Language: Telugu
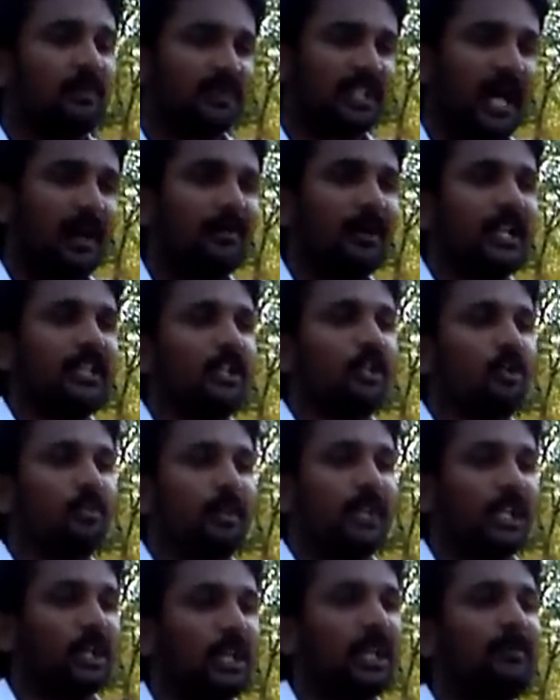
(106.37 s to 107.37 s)
సామాన్యులు
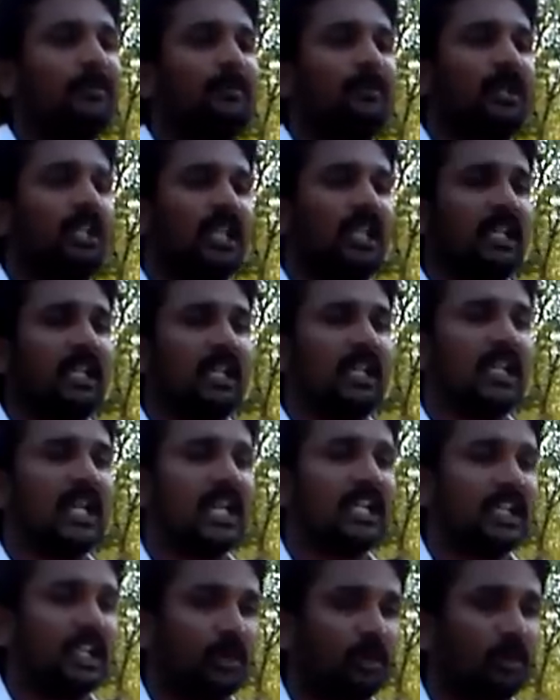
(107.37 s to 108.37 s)
మీరు ఏం ఈ
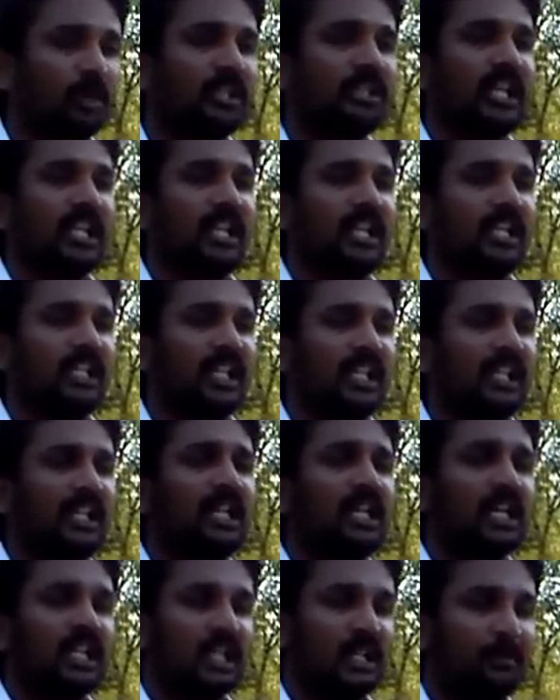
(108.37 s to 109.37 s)
ఇలాంటి రూల్స్ అనేటివి
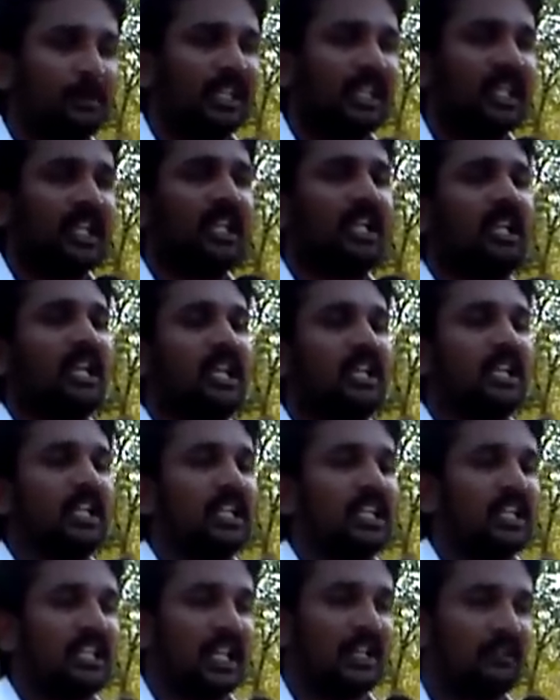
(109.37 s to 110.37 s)
నిబంధనలు
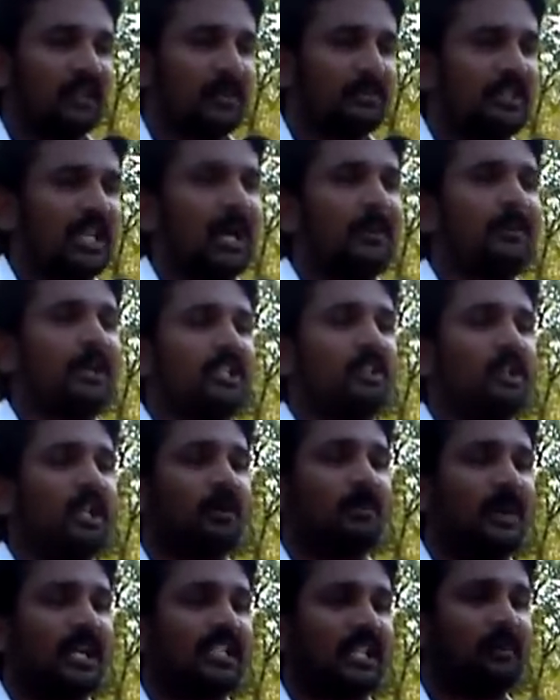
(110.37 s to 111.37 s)
అనేటివి కేవలం
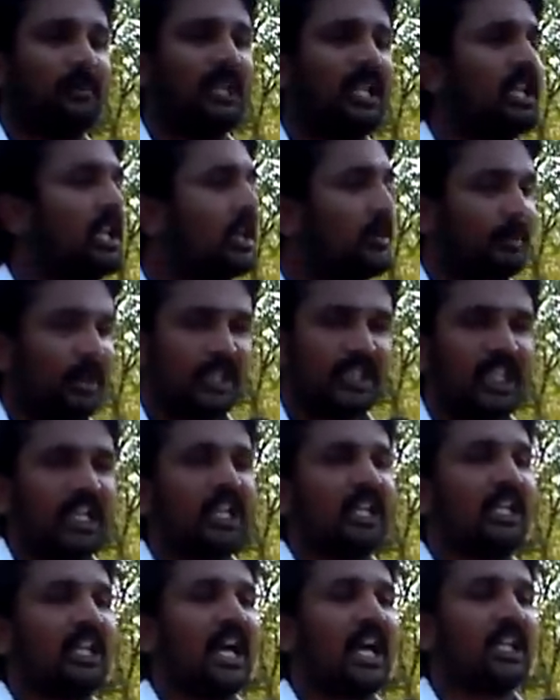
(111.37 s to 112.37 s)
సామాన్యులకు మాత్రమే
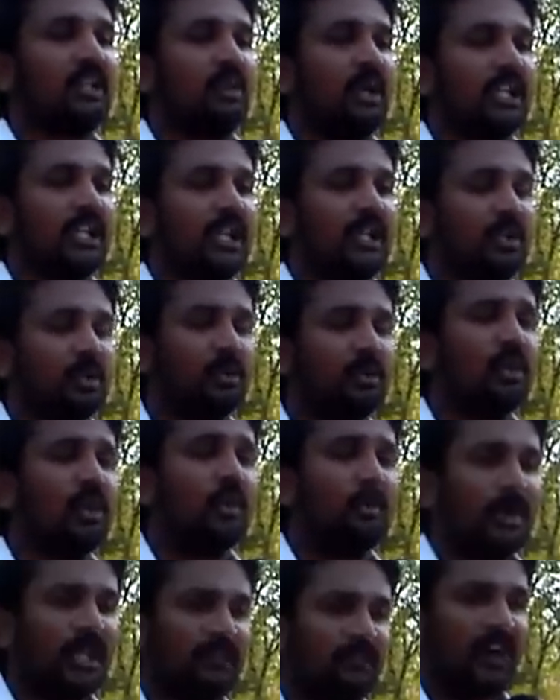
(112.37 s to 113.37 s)
పెద్దలకు కాదు అన్నట్టు
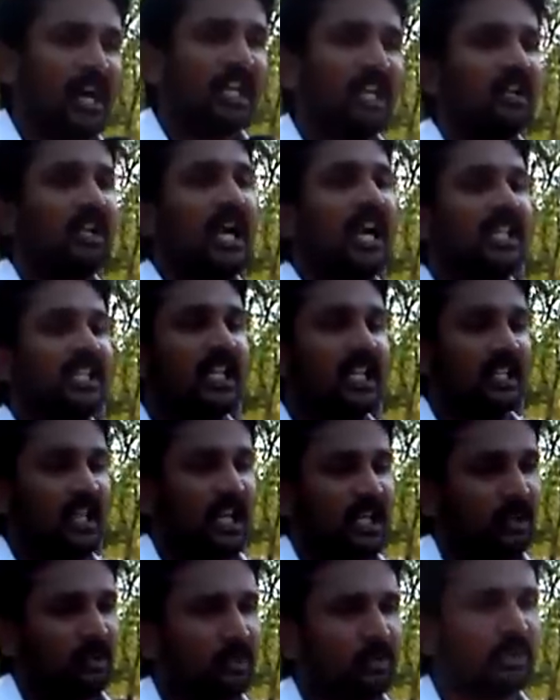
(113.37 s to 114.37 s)
మరి వాళ్ళకు ఆధార్
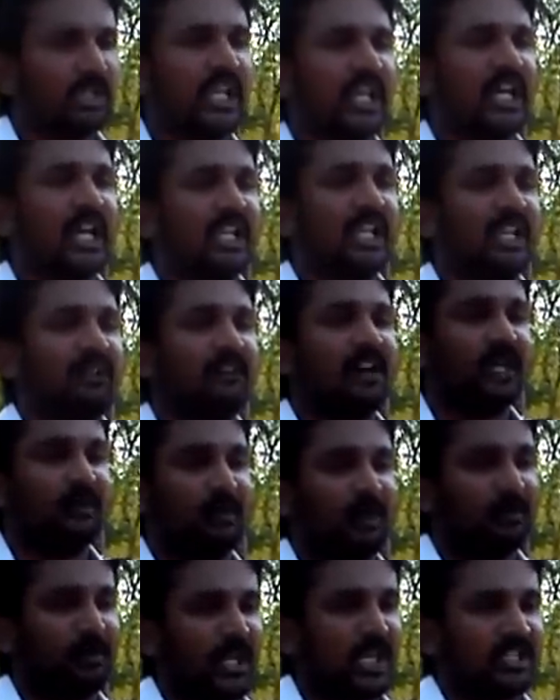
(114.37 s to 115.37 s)
కార్డులు ఉన్నాయా లేవా అని
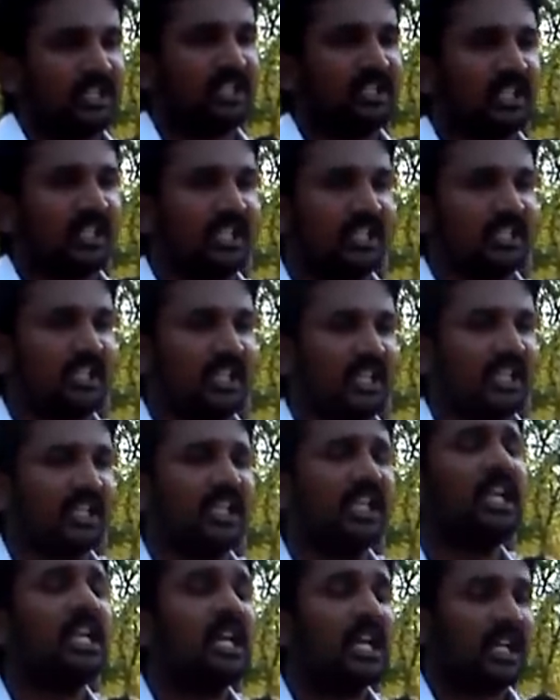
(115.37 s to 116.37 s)
మేము ప్రశ్నించడం
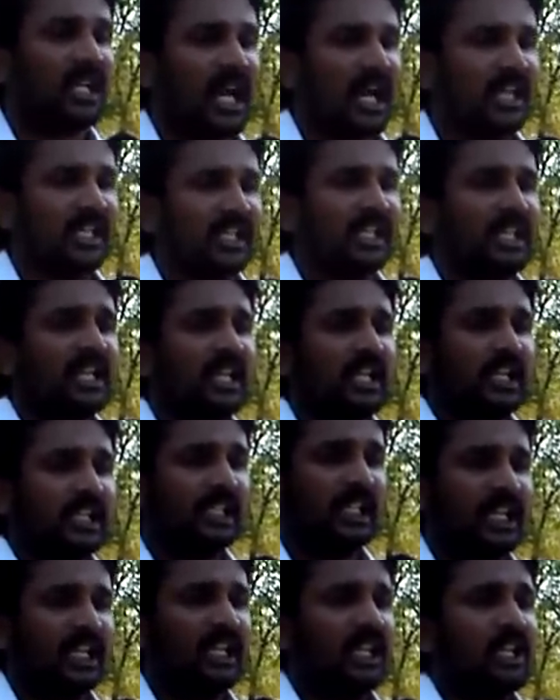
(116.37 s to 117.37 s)
జరిగింది కానీ
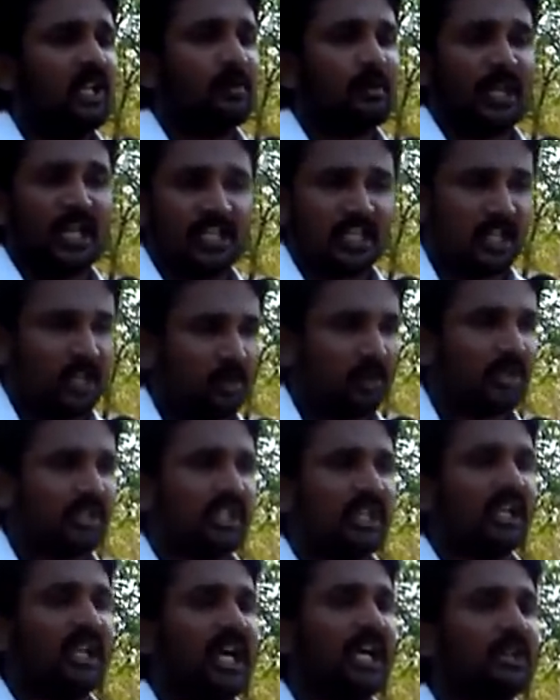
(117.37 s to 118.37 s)
ఇది ప్రజల
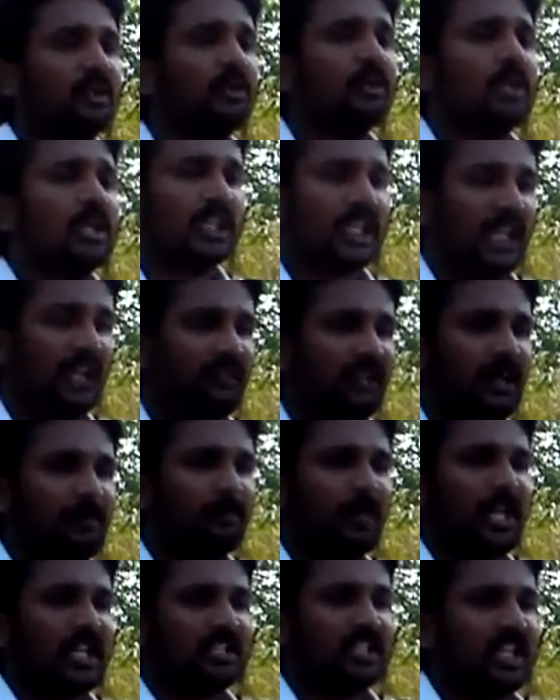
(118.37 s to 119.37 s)
కోసం కాదు కేవలం
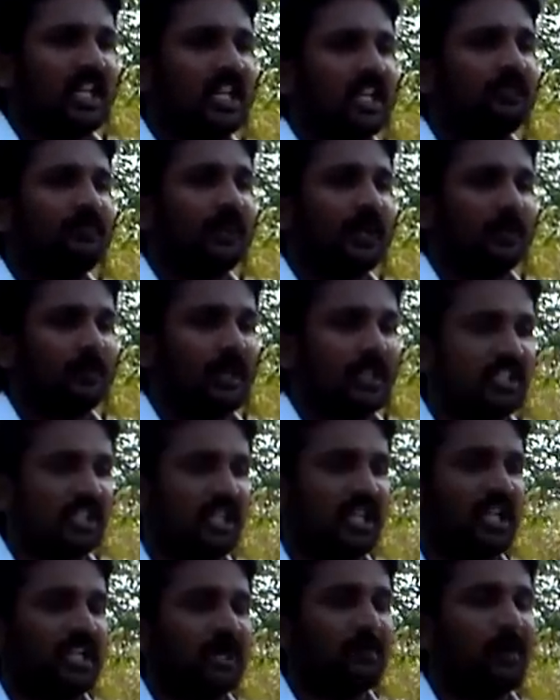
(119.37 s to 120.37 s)
పర్సనల్
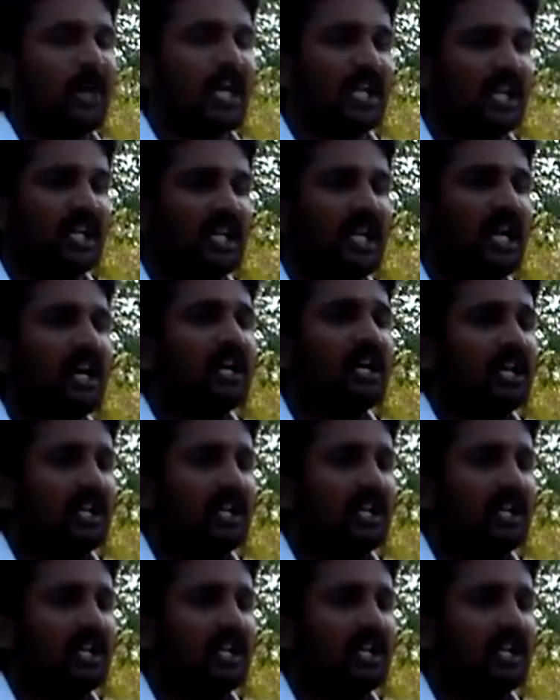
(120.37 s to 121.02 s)
ఇన్ఫర్మేషన్ అనే భాగంగా